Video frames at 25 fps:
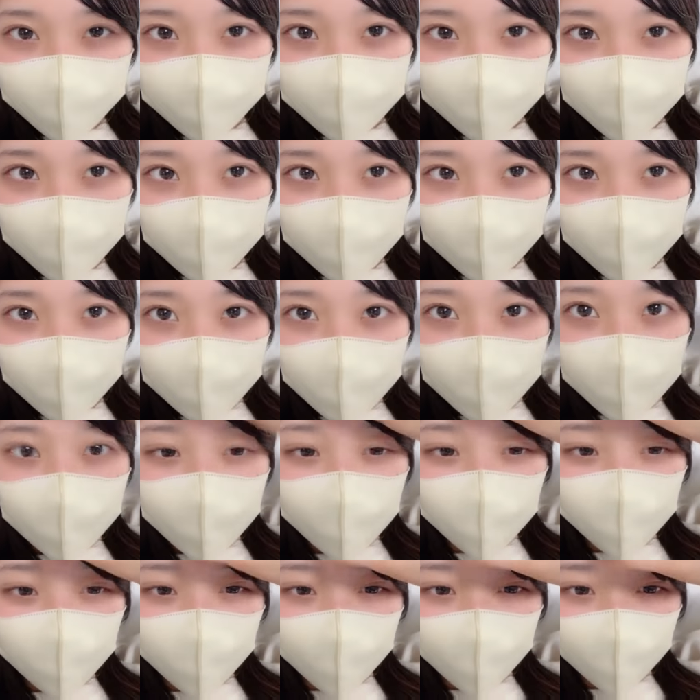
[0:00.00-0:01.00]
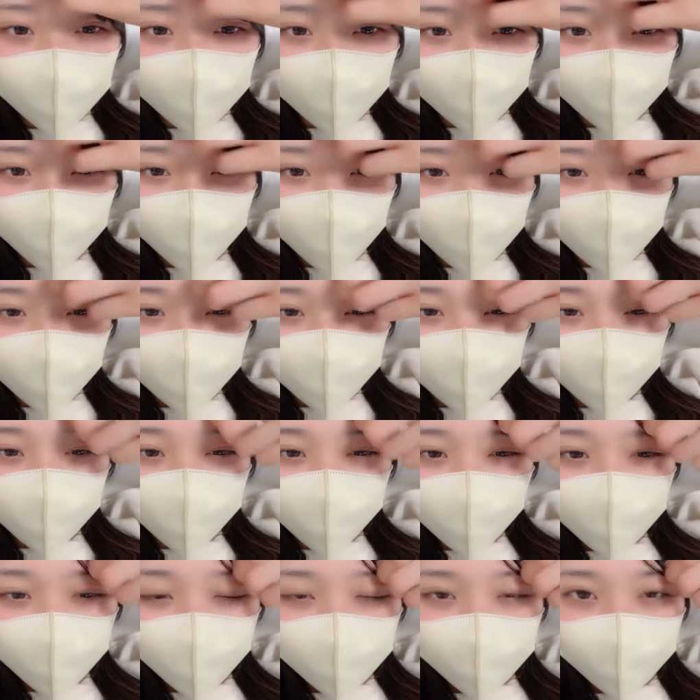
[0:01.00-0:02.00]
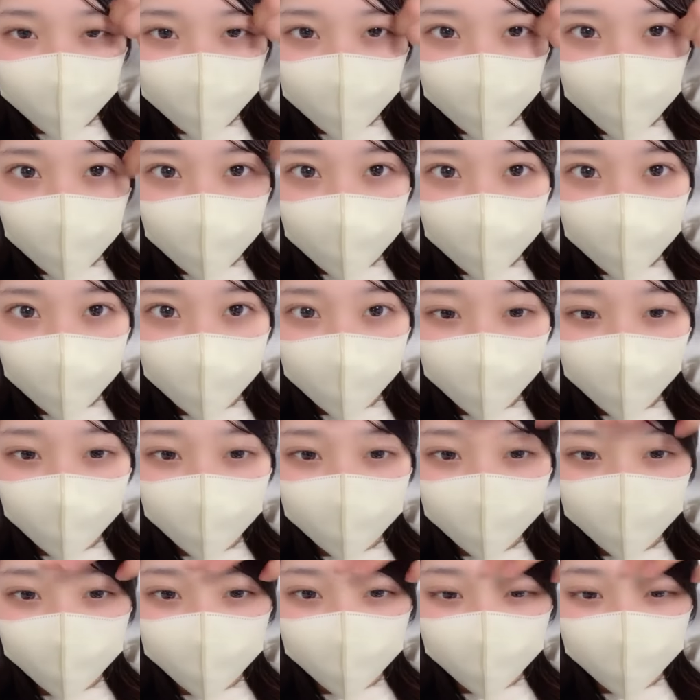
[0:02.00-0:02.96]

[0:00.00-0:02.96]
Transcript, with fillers: じゃあねみんなおやすみなさい